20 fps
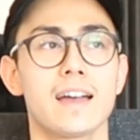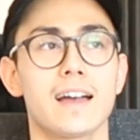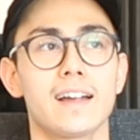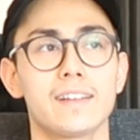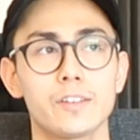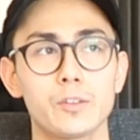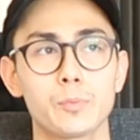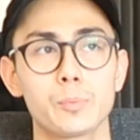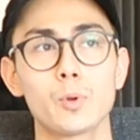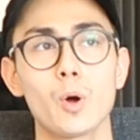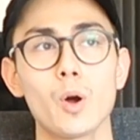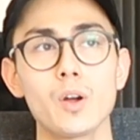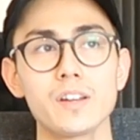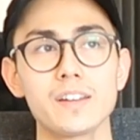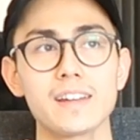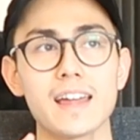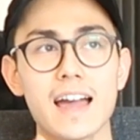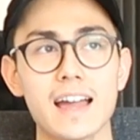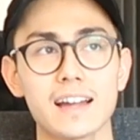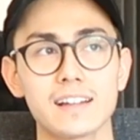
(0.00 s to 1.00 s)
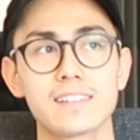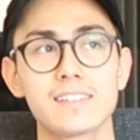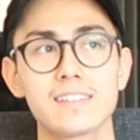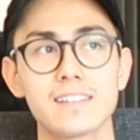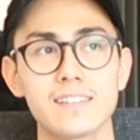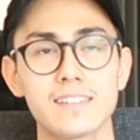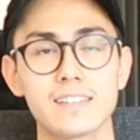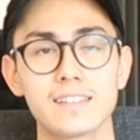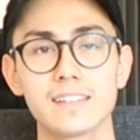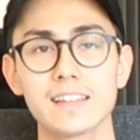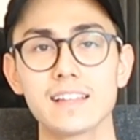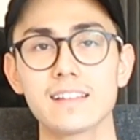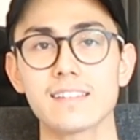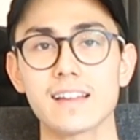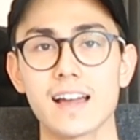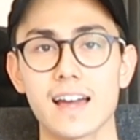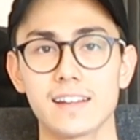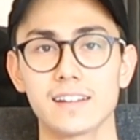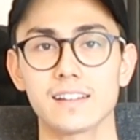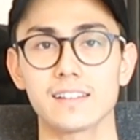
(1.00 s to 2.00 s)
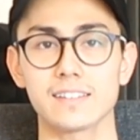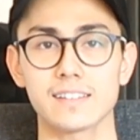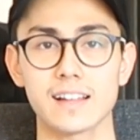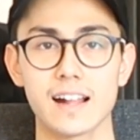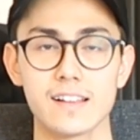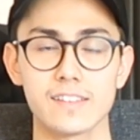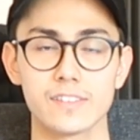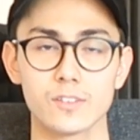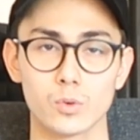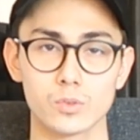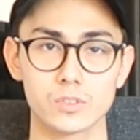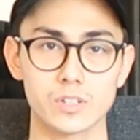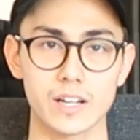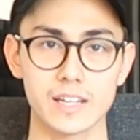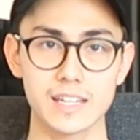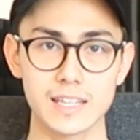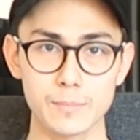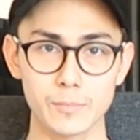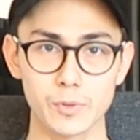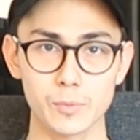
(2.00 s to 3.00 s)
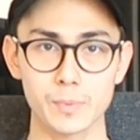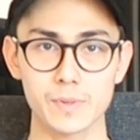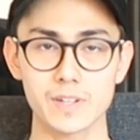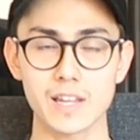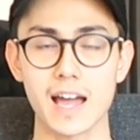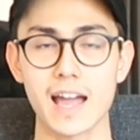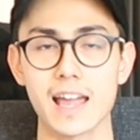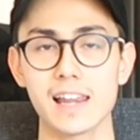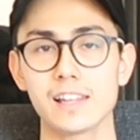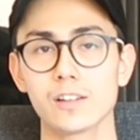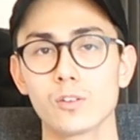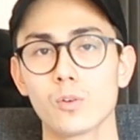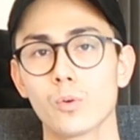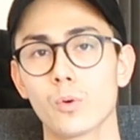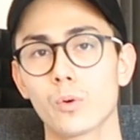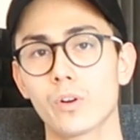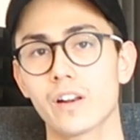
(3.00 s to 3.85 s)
Also es bedeutet, Aktien sind nichts anderes als eine Unternehmensbeteiligung